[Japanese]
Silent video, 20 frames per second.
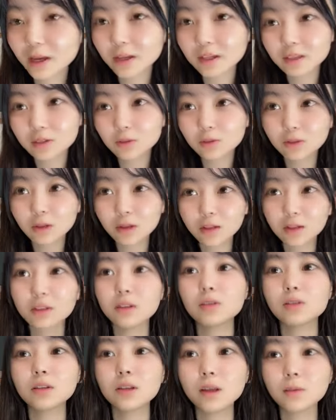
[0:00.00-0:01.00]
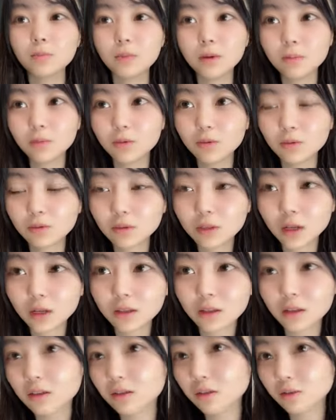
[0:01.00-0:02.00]
そうなんだよね微妙なん
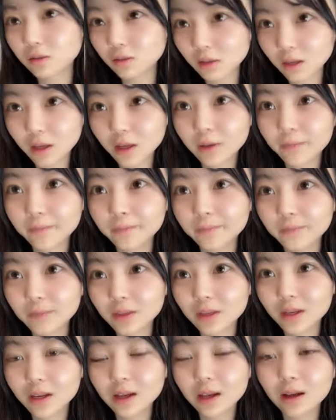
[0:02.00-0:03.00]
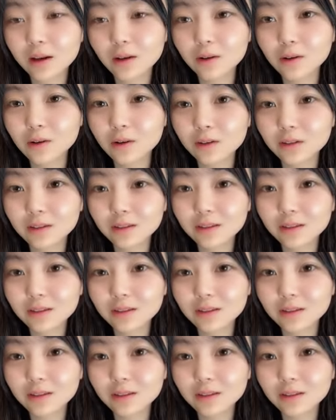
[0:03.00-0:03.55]
ですよね本